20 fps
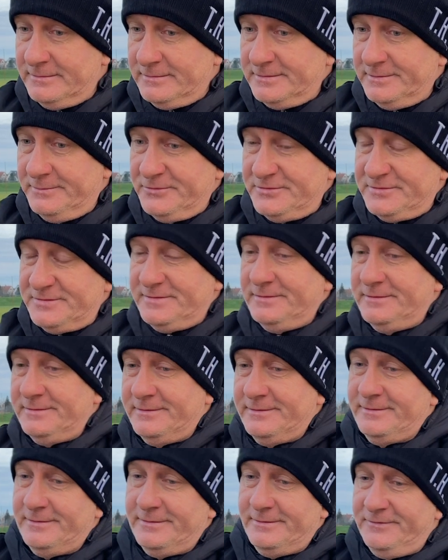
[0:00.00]
Sie mussten
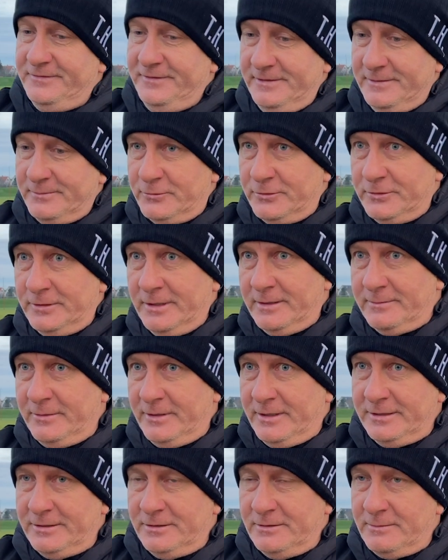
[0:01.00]
äh, viel im
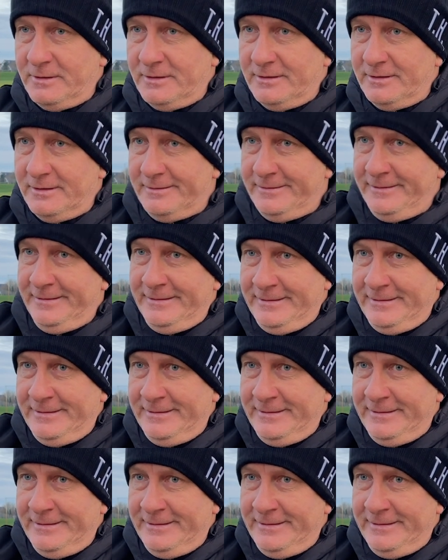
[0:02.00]
Grundlagenbereich nochmal